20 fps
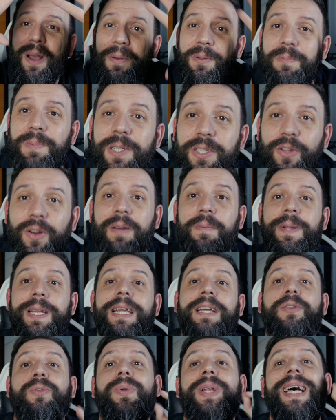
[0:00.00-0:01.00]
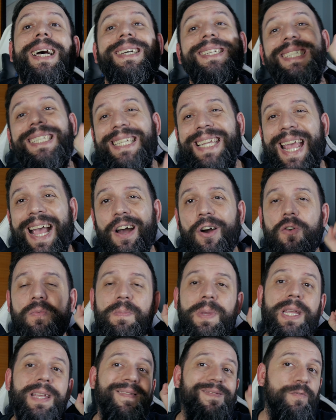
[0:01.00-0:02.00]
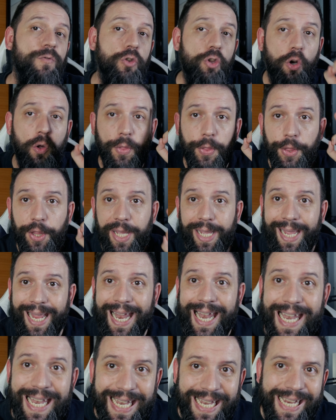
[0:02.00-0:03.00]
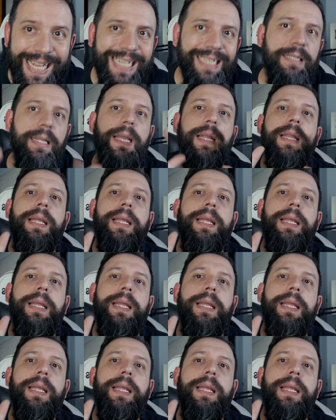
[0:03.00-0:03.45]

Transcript: habéis visto la miniatura Xiaomi 12 Lite.